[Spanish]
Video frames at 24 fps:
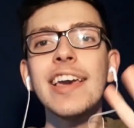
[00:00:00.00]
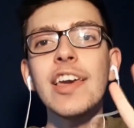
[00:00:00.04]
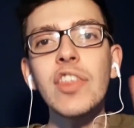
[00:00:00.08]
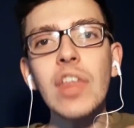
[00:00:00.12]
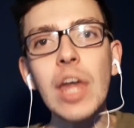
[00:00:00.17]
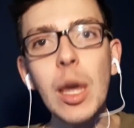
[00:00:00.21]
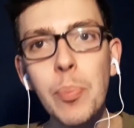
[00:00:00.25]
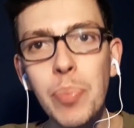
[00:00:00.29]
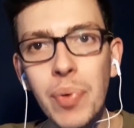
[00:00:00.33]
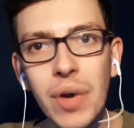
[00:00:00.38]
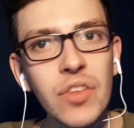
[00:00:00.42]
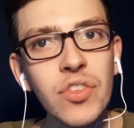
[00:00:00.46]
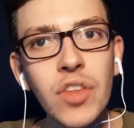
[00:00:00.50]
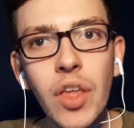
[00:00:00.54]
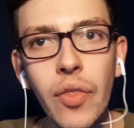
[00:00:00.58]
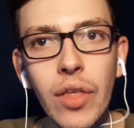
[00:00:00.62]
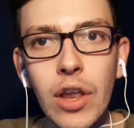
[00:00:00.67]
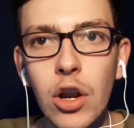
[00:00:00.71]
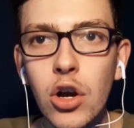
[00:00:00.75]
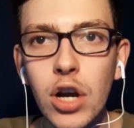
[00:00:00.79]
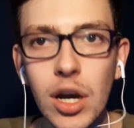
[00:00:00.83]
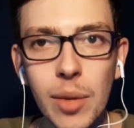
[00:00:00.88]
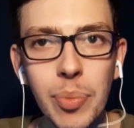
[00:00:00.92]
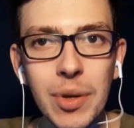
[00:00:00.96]
y
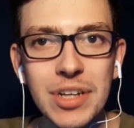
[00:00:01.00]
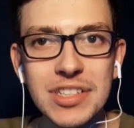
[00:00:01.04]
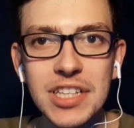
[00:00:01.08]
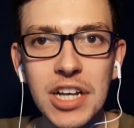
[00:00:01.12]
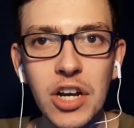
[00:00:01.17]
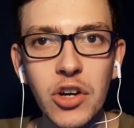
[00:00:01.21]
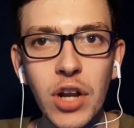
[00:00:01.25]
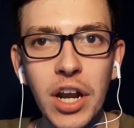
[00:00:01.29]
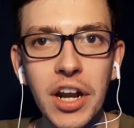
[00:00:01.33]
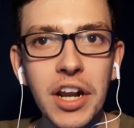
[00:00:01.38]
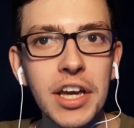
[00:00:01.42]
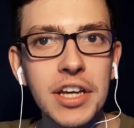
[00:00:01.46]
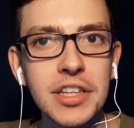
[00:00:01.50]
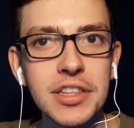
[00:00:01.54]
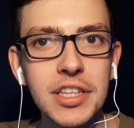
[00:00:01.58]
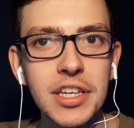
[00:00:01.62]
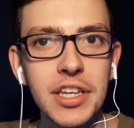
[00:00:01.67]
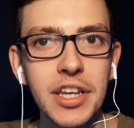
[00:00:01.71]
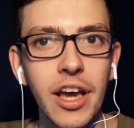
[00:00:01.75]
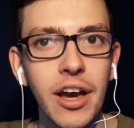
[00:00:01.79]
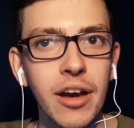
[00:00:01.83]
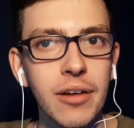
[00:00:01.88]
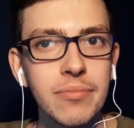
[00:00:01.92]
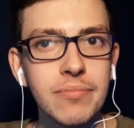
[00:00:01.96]
depende de lo que pase con
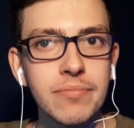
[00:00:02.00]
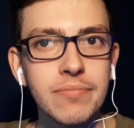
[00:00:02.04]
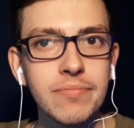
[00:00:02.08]
Argentina.